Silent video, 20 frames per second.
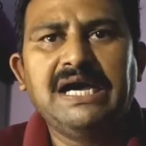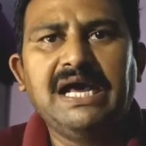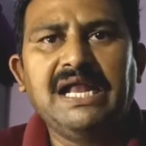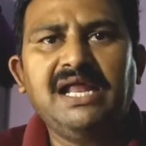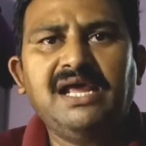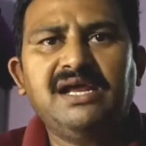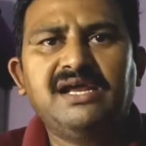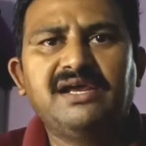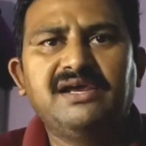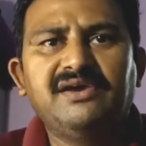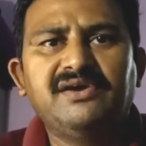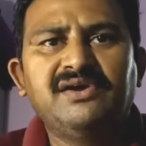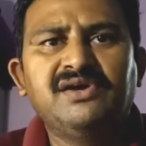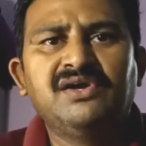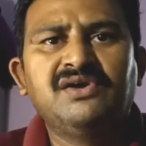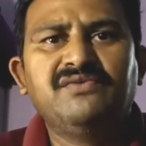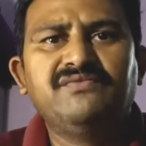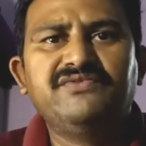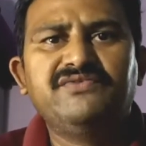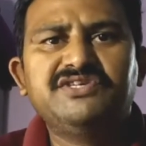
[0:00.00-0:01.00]
అలాగే
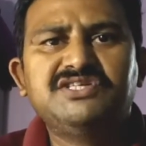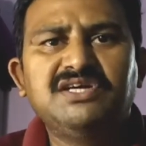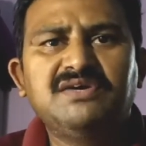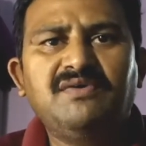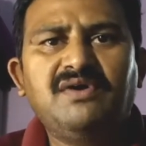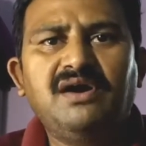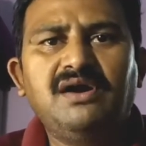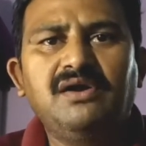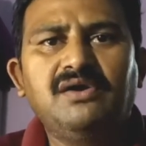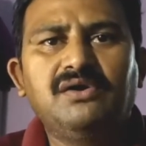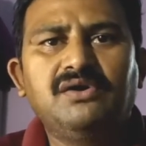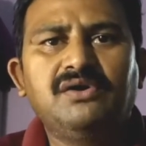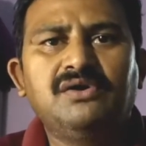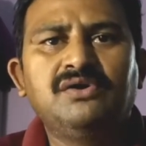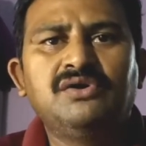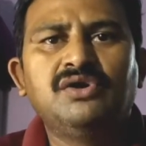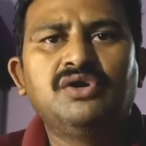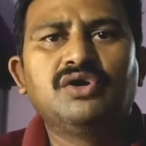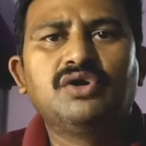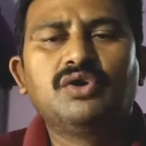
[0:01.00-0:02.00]
విజయవాడలో
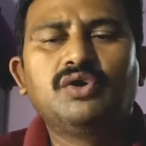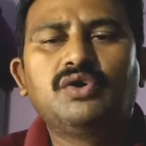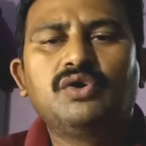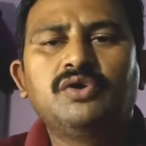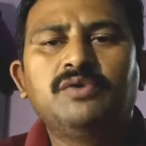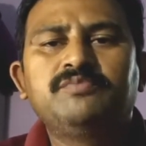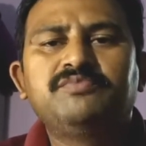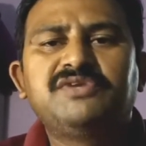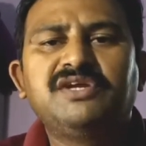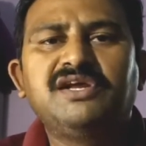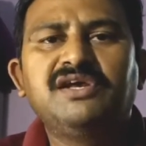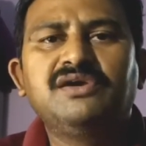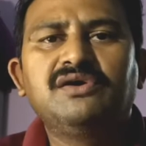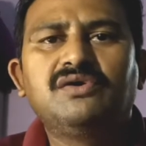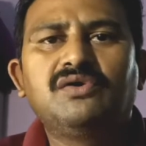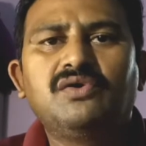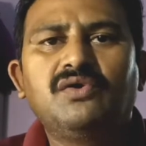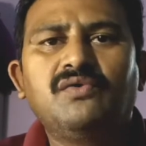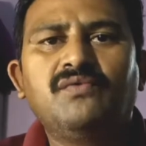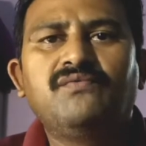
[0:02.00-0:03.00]
గ్రూప్ త్రీ
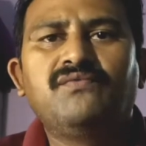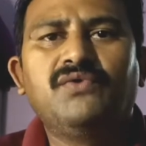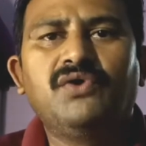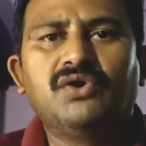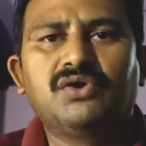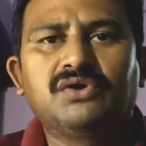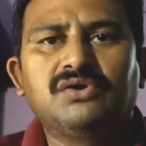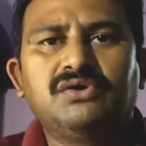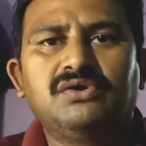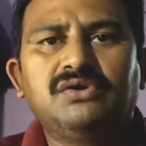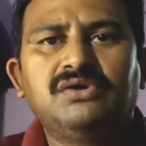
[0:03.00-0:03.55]
గ్రూప్ ఫోర్